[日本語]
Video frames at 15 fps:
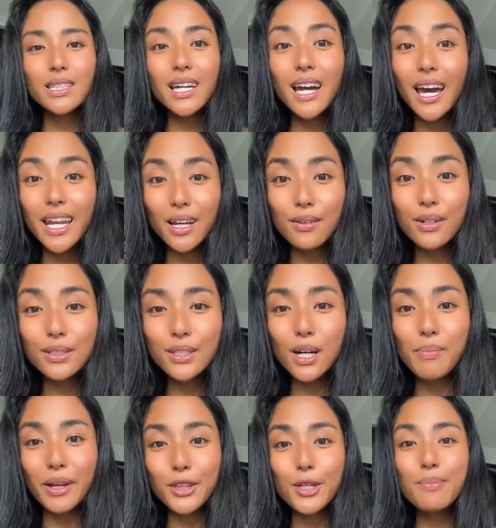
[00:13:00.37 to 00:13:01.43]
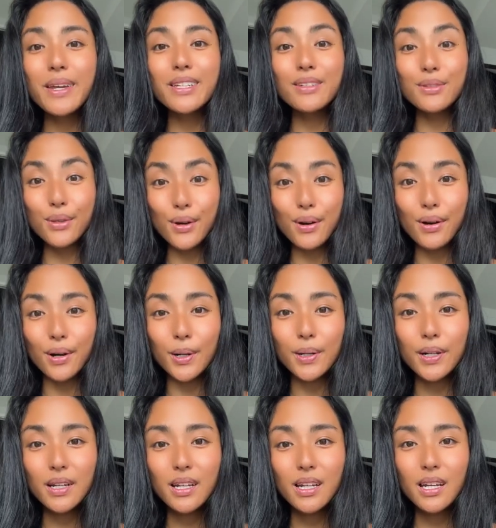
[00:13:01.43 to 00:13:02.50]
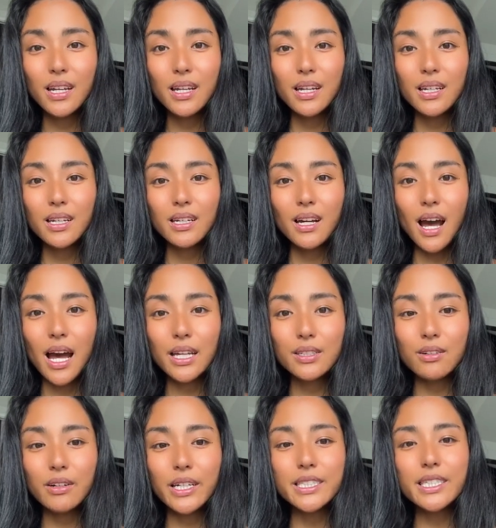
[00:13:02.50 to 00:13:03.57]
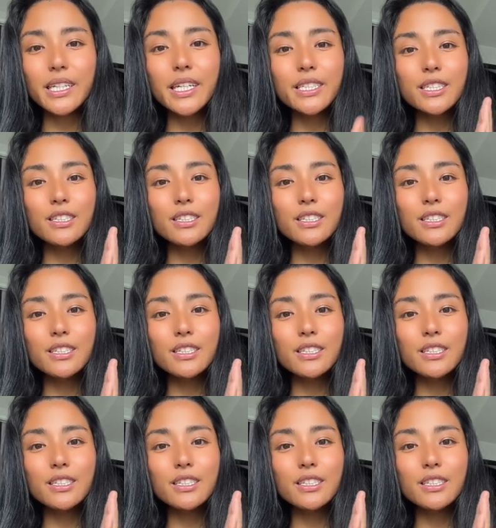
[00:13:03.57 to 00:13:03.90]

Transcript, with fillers: だからこそまとめると、あの一